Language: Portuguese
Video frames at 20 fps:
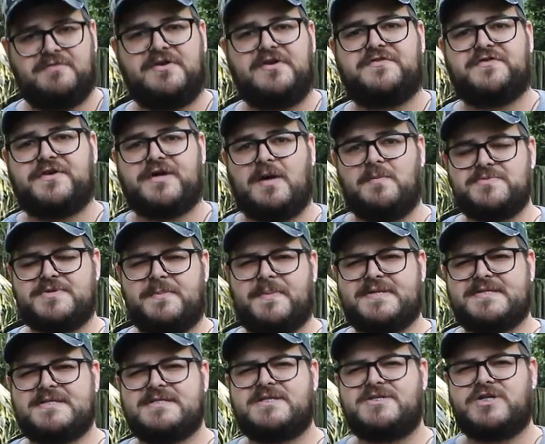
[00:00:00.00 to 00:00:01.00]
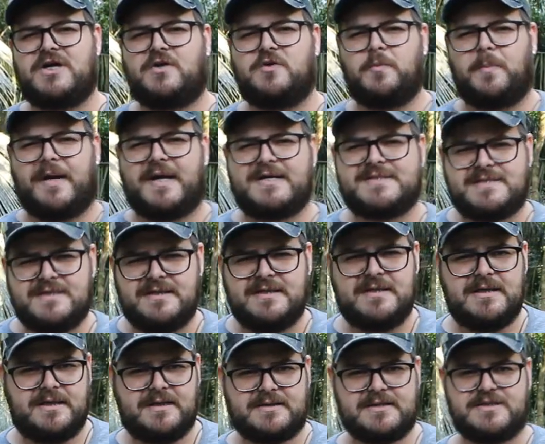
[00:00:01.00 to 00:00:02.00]
verificamos a presença de
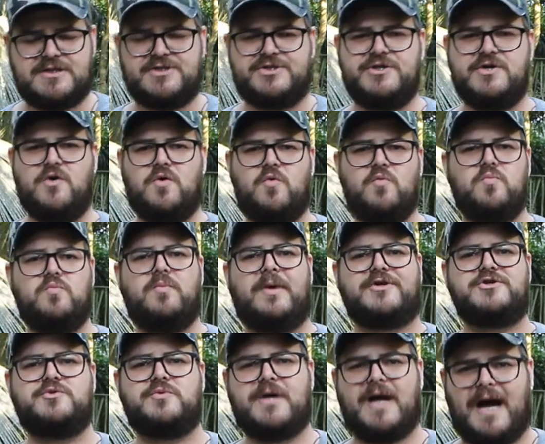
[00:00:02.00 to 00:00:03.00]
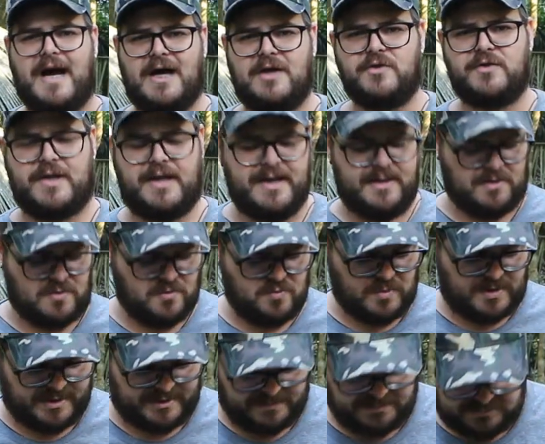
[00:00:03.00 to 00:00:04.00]
ectoparasitas, se tinha algum machucado, né?
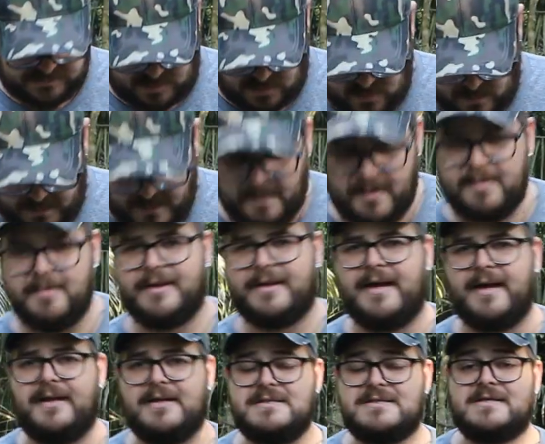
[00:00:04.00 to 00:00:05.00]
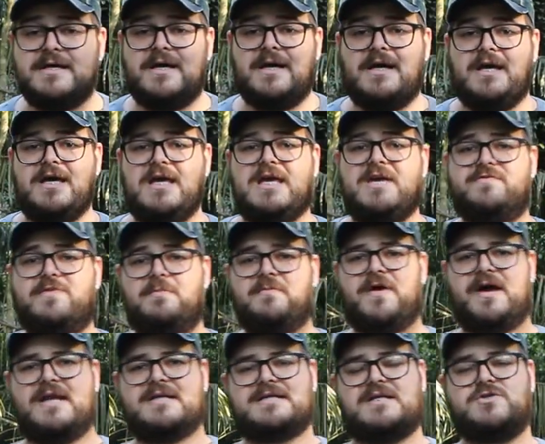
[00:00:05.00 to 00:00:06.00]
Alguma, algum problema nelas. E
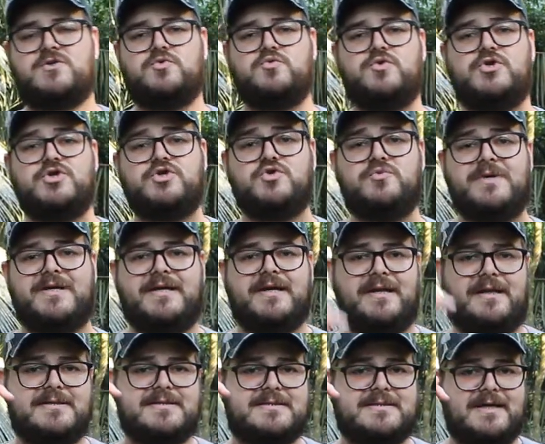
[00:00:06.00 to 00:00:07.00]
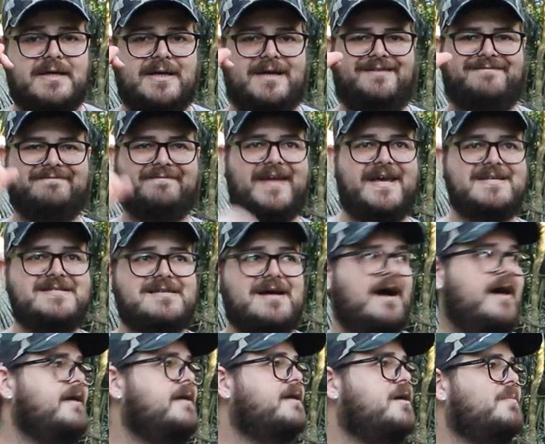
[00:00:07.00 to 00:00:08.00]
vamos realizar a soltura de uma delas
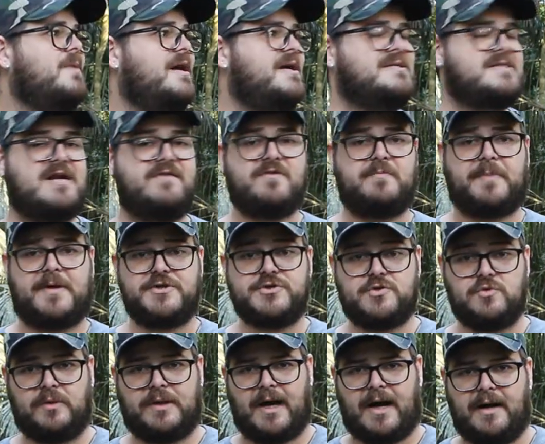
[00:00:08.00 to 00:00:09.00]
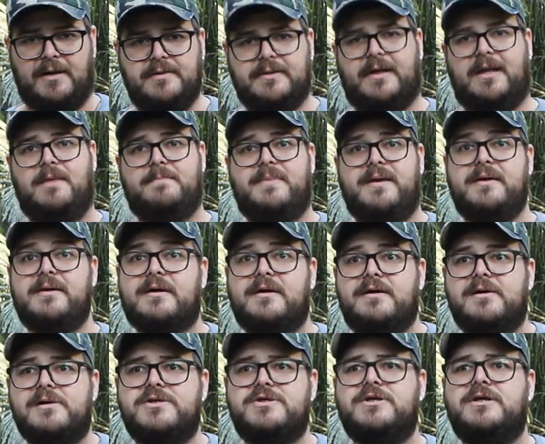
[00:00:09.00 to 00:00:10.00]
nessa área que é uma reserva particular, ela é bem
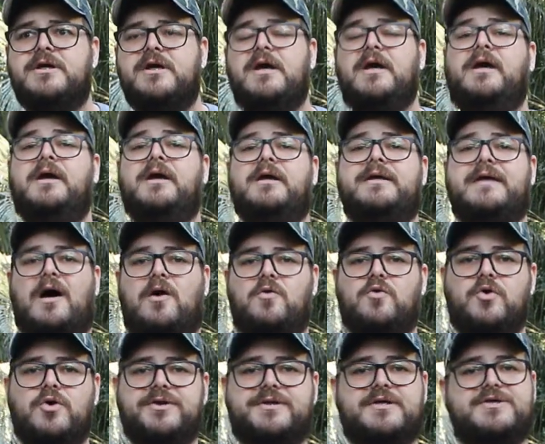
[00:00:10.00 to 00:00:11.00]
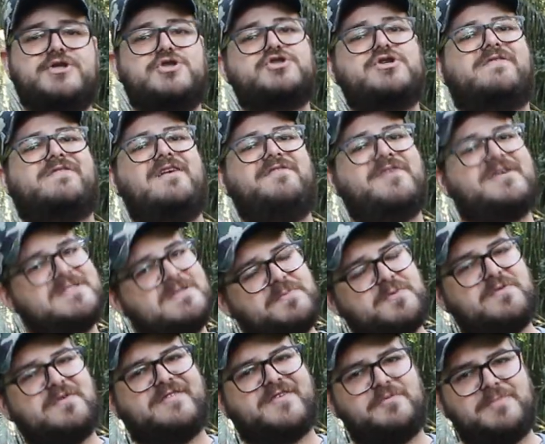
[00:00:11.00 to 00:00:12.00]
grande e a outra a gente só vai fazer
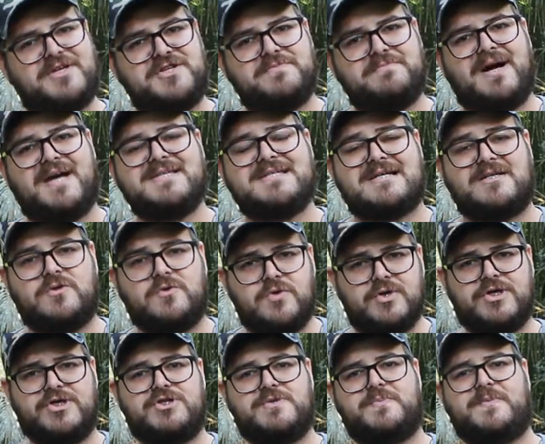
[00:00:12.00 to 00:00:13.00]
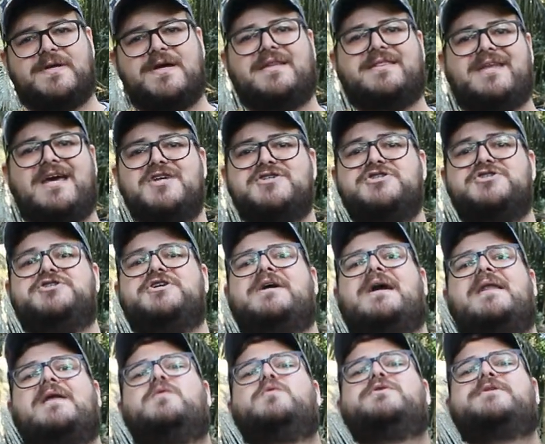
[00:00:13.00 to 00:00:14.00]
provavelmente mais à noite, porque até a gente
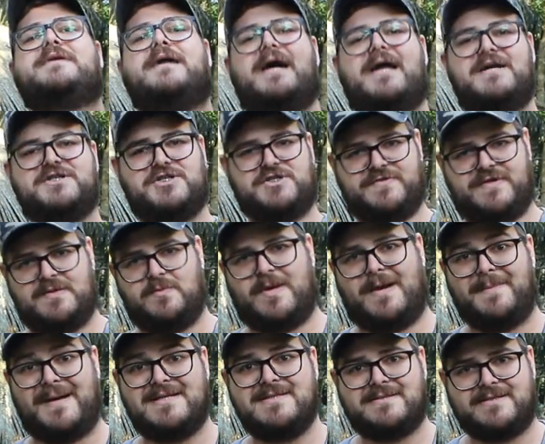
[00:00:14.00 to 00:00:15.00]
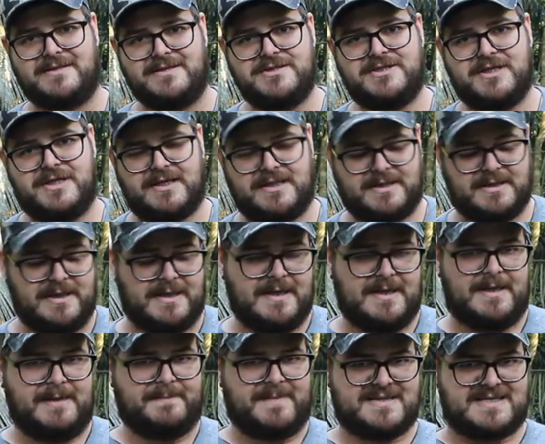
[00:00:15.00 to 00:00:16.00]
chegar na outra área a gente vai demorar bastante ainda.
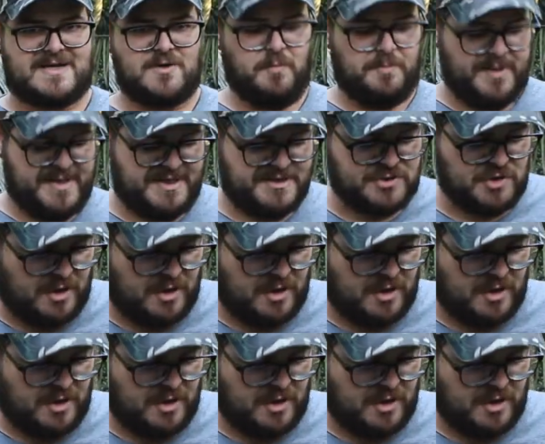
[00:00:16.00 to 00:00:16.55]
Mas acompanha